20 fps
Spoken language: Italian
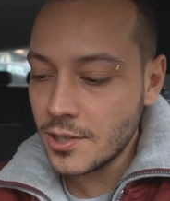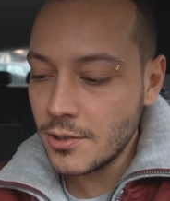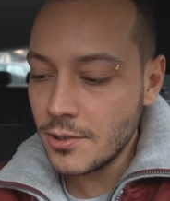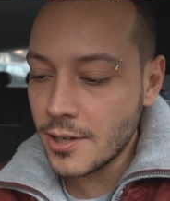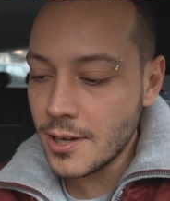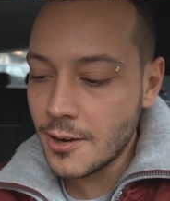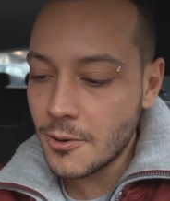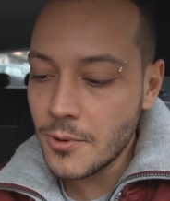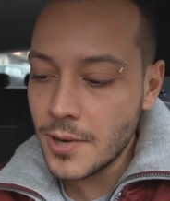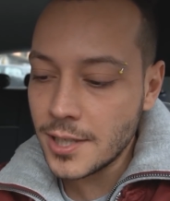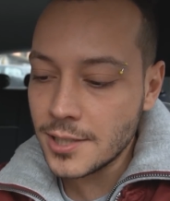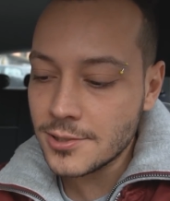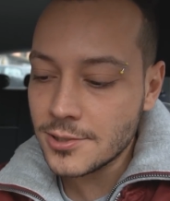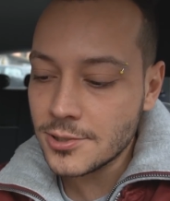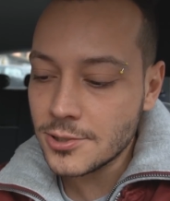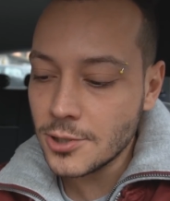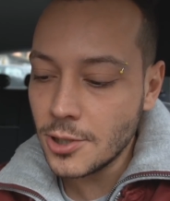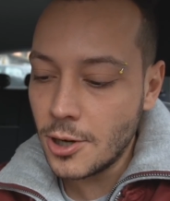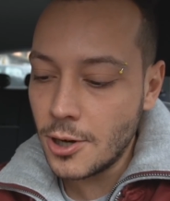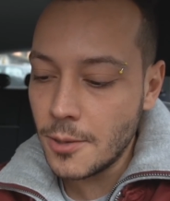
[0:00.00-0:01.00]
allora qua
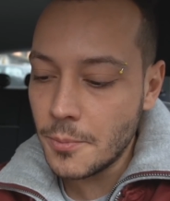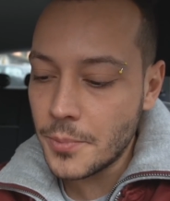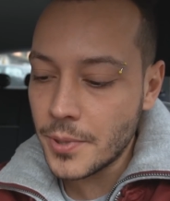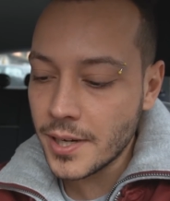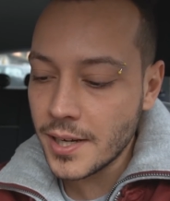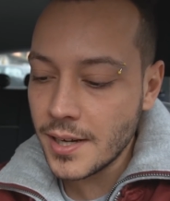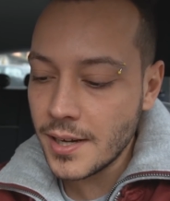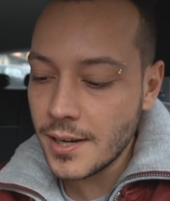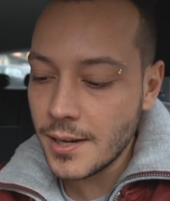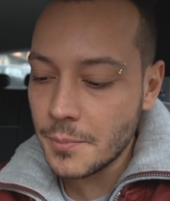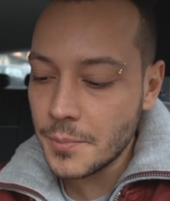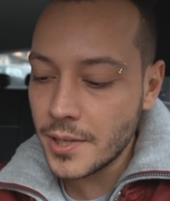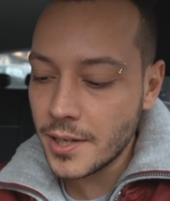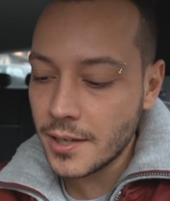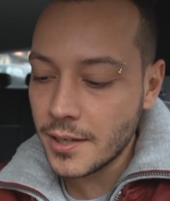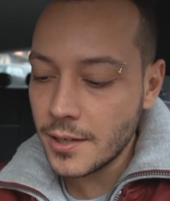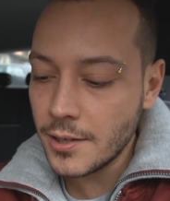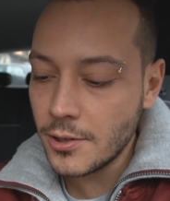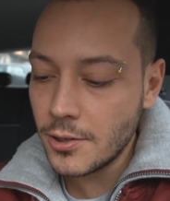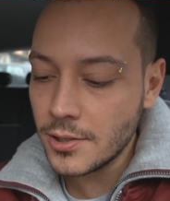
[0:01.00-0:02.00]
sopra.
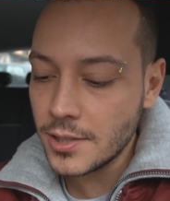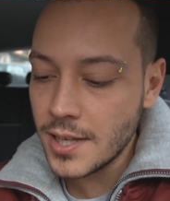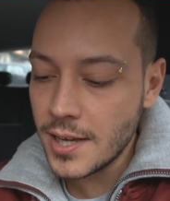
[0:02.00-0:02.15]
Perché no?